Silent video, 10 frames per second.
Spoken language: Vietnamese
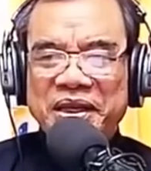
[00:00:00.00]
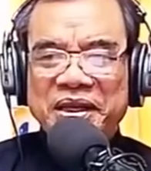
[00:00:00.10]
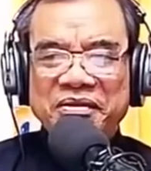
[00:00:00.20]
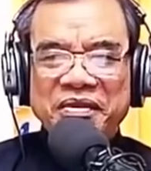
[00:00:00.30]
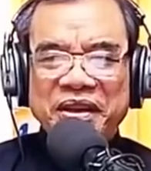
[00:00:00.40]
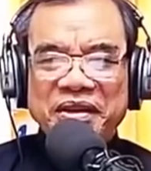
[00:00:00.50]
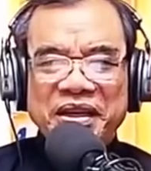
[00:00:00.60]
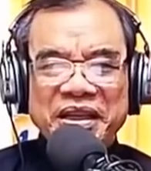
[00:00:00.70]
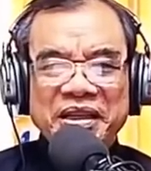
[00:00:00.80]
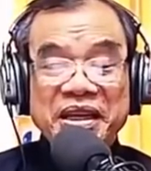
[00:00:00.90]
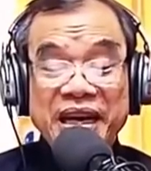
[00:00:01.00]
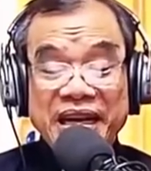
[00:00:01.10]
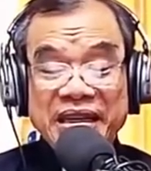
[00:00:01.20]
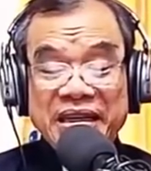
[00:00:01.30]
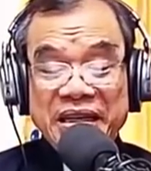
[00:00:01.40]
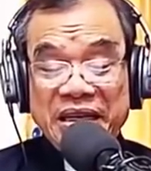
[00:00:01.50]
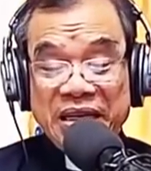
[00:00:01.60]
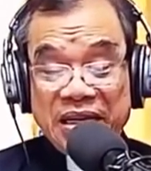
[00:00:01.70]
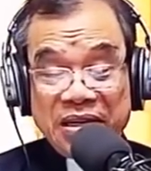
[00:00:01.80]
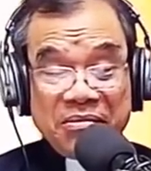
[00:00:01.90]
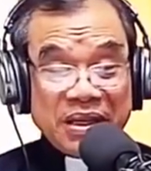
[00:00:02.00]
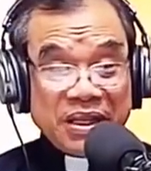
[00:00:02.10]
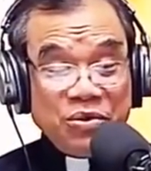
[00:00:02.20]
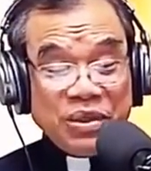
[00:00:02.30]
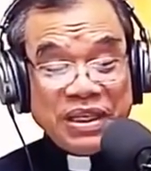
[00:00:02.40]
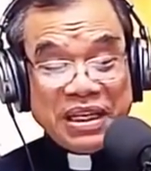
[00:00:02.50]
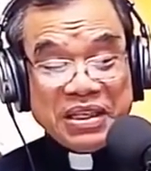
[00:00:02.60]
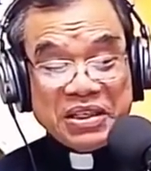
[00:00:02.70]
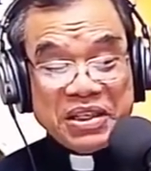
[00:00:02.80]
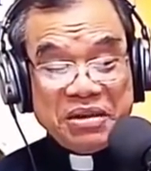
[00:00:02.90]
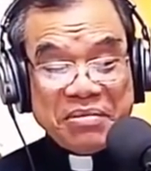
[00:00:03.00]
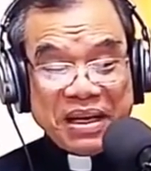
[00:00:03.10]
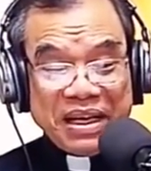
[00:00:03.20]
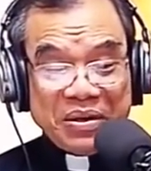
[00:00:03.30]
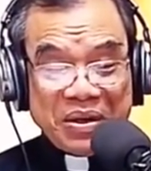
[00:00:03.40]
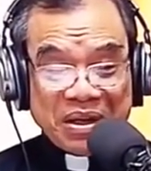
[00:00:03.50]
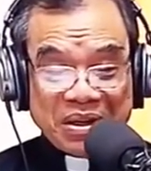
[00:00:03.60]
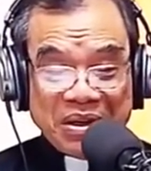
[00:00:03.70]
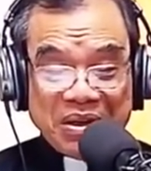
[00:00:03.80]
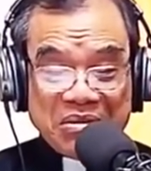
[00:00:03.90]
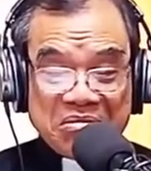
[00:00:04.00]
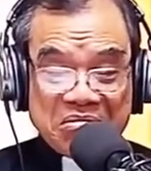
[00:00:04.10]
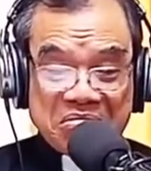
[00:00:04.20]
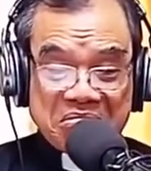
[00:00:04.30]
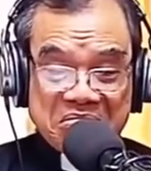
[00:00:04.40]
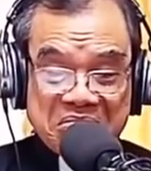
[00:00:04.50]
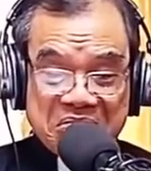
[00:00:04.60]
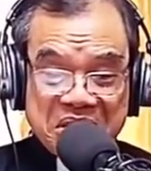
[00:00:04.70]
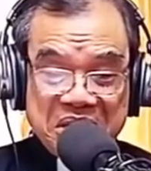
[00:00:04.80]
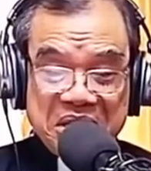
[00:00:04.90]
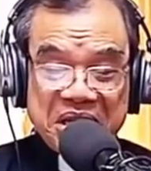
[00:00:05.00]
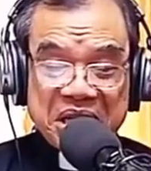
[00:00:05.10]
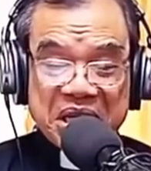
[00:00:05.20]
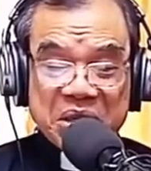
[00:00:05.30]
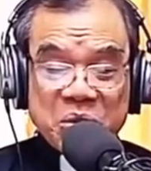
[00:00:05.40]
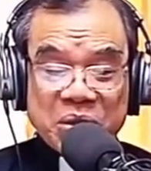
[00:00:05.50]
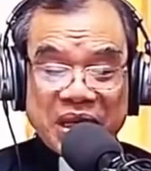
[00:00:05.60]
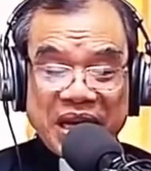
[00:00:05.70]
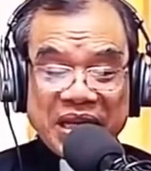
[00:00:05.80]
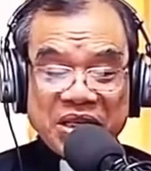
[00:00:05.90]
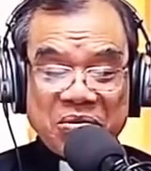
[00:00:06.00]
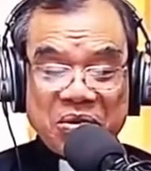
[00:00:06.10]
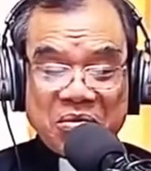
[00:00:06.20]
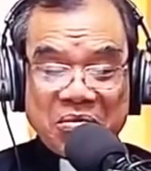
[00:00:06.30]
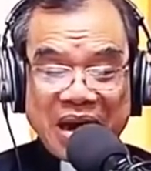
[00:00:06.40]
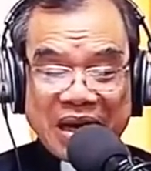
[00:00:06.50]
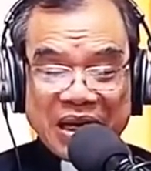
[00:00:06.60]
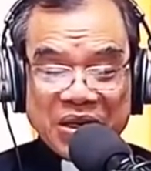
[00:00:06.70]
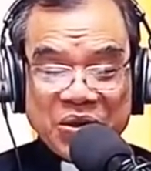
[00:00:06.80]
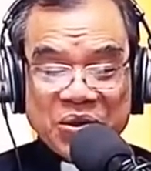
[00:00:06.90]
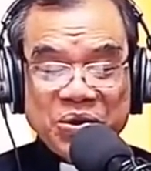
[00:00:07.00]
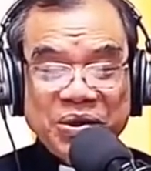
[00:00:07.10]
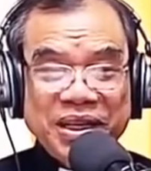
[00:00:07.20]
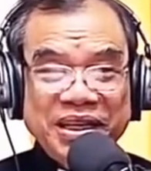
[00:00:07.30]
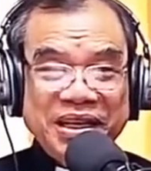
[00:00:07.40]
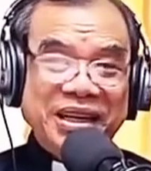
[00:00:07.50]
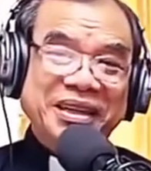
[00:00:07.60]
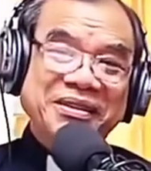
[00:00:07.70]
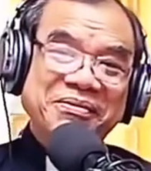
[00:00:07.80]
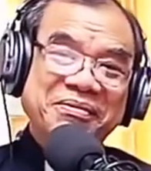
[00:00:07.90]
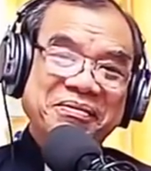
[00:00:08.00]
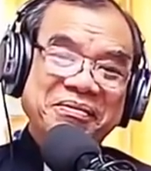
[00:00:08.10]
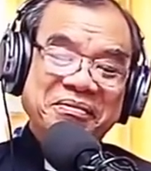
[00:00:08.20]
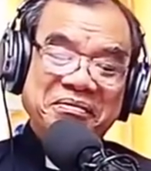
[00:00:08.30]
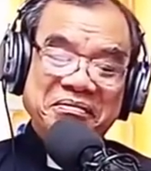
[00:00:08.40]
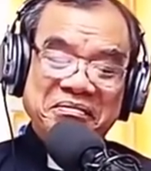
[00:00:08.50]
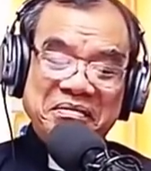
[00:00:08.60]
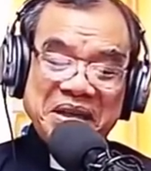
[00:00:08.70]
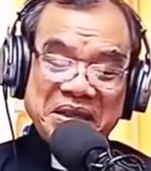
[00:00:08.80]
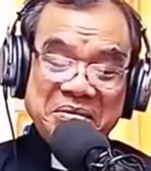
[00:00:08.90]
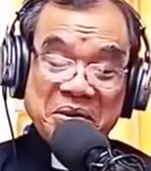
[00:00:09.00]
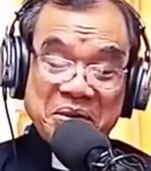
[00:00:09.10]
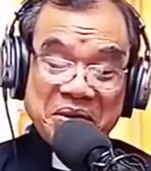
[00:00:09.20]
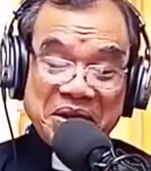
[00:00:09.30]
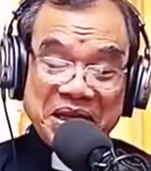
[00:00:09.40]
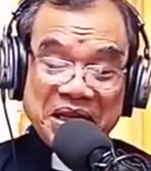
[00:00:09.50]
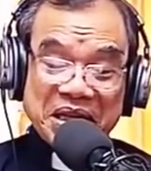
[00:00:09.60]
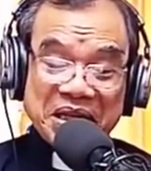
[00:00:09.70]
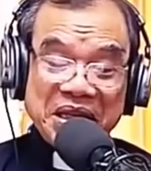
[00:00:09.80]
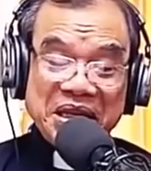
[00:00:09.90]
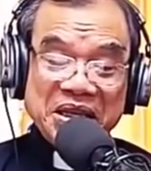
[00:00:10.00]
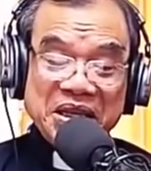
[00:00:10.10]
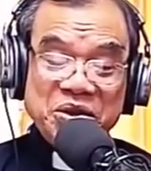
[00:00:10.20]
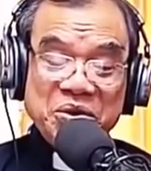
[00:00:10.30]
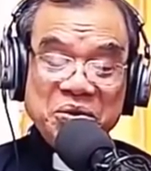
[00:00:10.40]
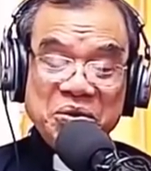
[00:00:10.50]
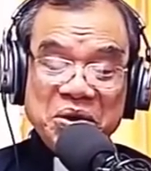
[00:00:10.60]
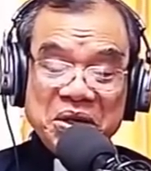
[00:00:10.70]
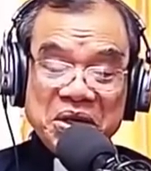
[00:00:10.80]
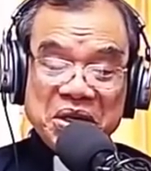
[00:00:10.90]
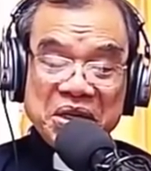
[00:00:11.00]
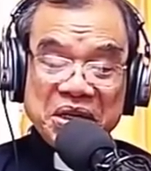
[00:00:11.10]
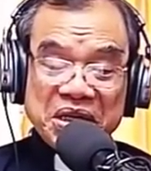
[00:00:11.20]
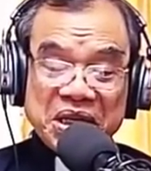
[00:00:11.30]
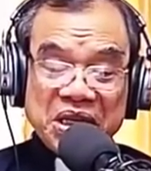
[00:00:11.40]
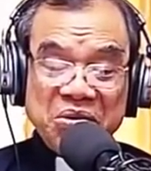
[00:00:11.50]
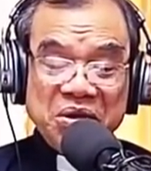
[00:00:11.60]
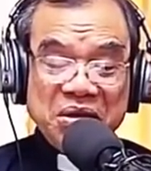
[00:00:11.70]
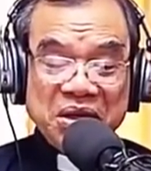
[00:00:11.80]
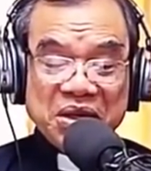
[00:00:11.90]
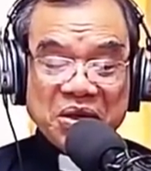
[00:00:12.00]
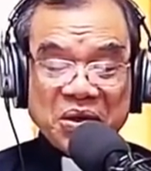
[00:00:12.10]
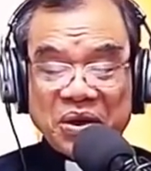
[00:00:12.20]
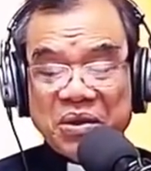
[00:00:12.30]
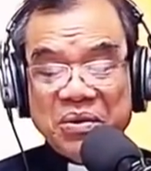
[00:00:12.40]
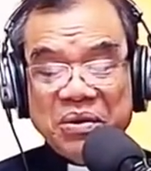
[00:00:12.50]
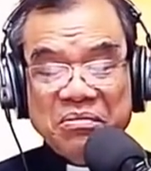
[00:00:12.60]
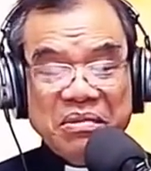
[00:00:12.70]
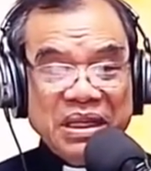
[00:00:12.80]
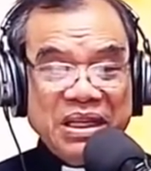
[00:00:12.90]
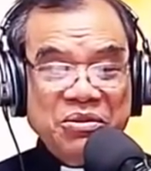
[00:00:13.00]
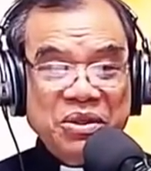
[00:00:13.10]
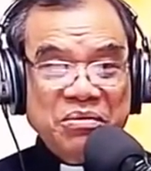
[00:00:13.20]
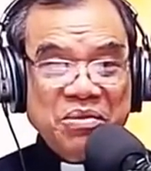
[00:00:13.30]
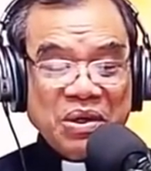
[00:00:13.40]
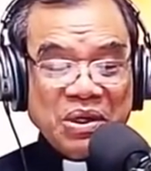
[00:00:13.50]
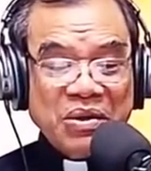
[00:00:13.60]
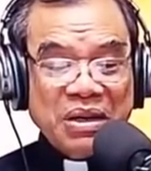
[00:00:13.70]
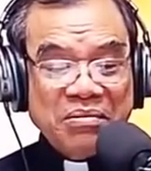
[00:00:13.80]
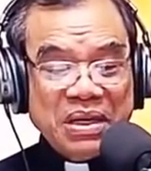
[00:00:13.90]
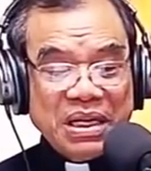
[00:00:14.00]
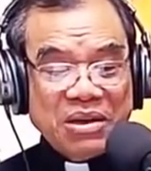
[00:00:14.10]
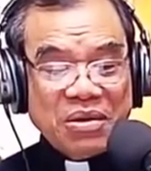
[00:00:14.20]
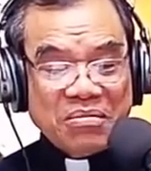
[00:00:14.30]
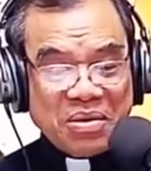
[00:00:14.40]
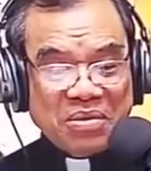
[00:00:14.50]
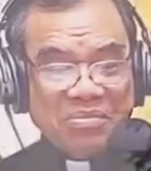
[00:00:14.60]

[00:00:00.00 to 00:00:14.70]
Thần Về này thế khác Mà Thánh Duy Xe ngày xưa mà nghe nói rằng Đứa trẻ được thụ thai trong lòng bà Là do Chúa Thánh Thần Bà sinh một con trai đặt tên là Giêsu Người sẽ cứu dân người khỏi tội Matthew chương 1 câu 20 đến câu 21